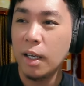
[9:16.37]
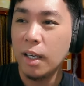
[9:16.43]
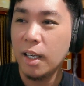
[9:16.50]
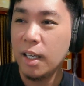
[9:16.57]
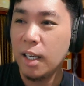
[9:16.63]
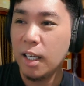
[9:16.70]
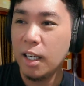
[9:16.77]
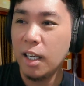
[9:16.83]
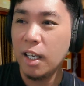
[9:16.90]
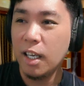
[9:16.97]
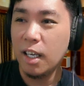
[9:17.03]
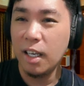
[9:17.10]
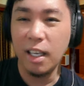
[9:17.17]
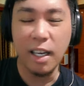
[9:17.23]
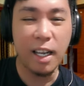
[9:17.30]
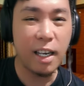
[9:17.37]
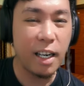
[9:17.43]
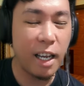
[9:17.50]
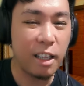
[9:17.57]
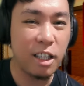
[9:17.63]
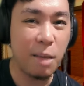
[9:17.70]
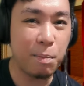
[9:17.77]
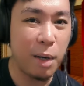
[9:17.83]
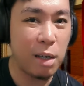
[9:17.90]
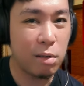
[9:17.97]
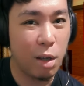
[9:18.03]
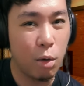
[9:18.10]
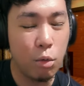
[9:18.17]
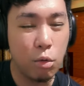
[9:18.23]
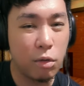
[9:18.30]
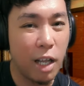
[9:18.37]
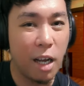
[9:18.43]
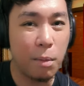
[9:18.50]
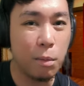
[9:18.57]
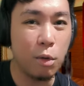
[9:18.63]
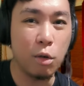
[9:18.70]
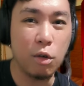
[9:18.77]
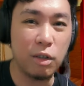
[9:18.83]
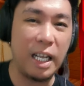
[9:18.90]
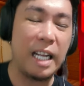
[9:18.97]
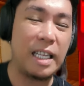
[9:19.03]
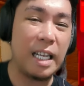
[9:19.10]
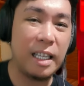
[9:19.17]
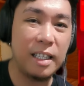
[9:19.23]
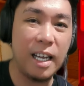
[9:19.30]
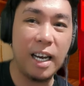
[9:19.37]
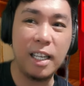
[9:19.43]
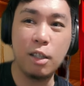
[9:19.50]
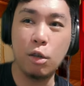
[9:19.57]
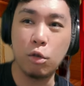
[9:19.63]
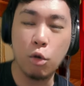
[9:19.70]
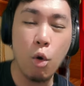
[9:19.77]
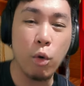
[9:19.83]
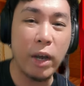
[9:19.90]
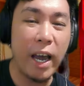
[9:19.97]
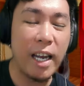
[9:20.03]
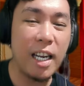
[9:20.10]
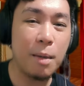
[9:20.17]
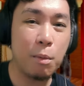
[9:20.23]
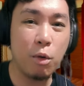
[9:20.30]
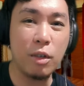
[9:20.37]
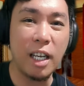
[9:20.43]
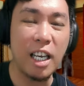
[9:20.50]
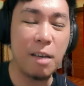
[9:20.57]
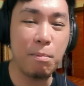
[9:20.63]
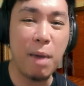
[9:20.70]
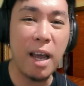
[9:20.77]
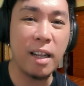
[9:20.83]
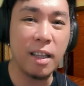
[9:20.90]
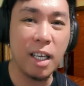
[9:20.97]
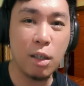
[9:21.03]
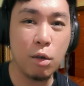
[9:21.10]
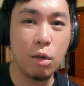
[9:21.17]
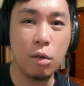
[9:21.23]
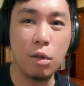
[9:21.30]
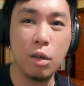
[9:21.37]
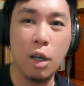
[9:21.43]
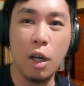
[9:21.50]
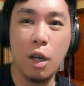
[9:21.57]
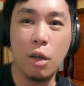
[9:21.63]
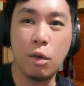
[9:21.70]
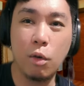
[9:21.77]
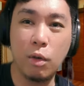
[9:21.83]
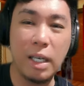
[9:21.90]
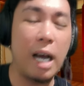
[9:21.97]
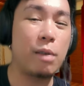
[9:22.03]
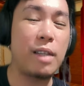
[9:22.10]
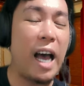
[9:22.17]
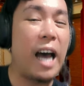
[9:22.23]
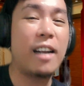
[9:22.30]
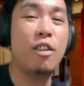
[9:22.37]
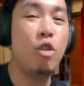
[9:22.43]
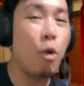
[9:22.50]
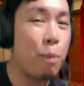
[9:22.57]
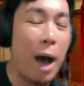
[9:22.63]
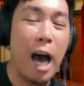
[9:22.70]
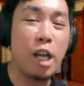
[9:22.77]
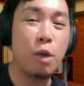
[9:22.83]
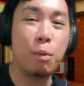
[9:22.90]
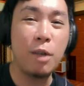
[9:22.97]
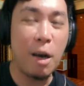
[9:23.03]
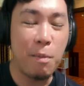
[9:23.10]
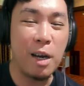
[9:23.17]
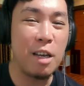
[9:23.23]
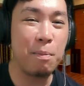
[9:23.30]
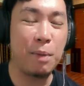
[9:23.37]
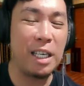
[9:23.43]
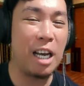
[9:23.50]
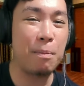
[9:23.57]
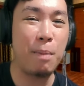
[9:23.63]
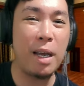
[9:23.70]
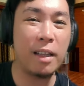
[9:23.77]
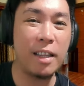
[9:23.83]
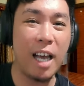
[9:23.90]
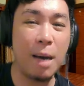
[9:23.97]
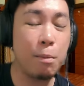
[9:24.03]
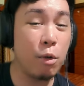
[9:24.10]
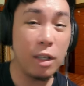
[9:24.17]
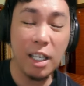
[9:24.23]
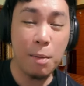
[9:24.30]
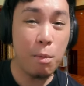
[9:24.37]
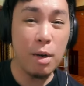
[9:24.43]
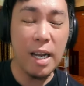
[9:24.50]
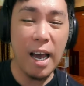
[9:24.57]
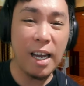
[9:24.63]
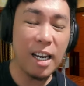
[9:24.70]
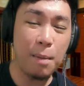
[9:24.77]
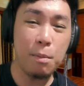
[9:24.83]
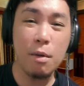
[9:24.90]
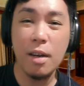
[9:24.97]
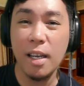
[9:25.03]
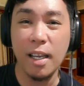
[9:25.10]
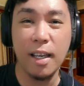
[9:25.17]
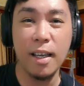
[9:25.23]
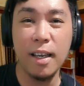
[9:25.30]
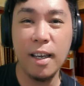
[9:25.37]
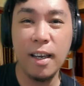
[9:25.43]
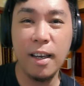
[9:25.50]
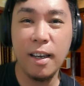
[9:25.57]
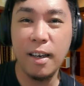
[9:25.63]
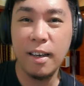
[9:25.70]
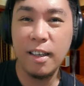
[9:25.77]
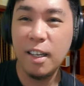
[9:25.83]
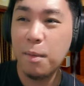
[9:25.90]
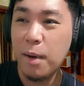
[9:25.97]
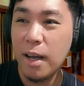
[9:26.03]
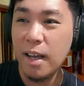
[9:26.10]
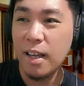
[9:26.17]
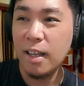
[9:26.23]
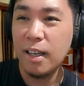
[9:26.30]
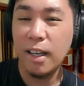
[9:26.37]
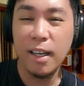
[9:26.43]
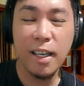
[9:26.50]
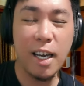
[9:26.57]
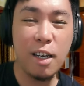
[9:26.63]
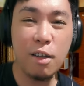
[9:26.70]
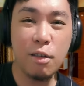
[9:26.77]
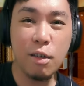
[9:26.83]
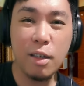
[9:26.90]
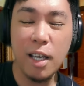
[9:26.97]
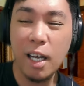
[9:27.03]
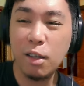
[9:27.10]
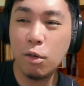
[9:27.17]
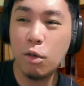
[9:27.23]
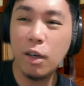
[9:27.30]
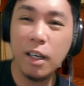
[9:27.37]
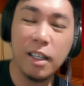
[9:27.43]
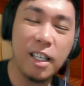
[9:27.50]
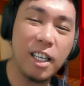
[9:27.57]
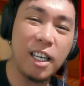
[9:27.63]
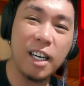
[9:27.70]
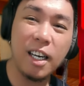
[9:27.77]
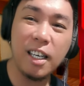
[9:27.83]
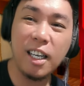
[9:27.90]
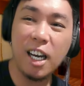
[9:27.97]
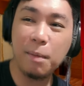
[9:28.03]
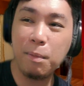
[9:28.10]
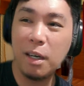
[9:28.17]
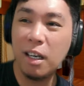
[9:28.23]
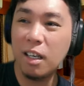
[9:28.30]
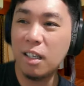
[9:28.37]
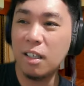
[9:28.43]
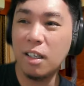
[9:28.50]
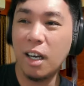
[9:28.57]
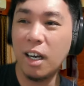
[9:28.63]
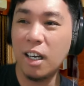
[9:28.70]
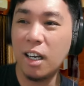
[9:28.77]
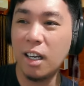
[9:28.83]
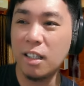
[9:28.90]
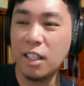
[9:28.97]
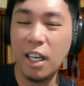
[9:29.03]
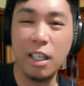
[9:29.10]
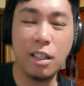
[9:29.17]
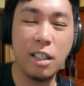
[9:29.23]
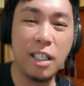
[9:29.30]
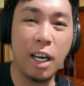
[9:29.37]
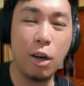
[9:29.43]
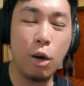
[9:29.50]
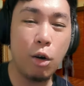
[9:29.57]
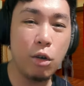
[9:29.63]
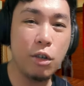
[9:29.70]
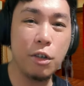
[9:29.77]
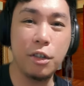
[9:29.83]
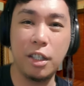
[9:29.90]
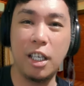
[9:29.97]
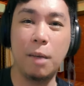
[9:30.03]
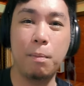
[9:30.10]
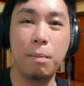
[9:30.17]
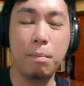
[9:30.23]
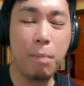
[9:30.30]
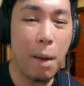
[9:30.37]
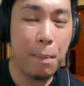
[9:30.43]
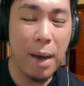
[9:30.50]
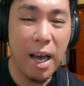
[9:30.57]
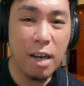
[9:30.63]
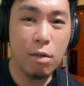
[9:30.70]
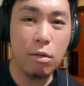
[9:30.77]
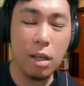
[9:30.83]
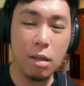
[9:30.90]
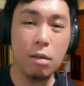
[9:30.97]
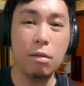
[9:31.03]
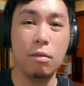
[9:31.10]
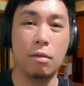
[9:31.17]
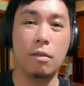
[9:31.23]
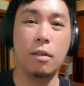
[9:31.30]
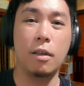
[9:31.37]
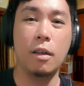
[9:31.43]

i-rectify sa utak mo o tatandaan yon kung kailan mo na ibenta yon kung nasaan lupalop na ba yung pinagbenta mo hindi mo na alam yun eh di ba ganun yun eh at kung hindi ka nga nakapag uh, change ng ownership paano na yon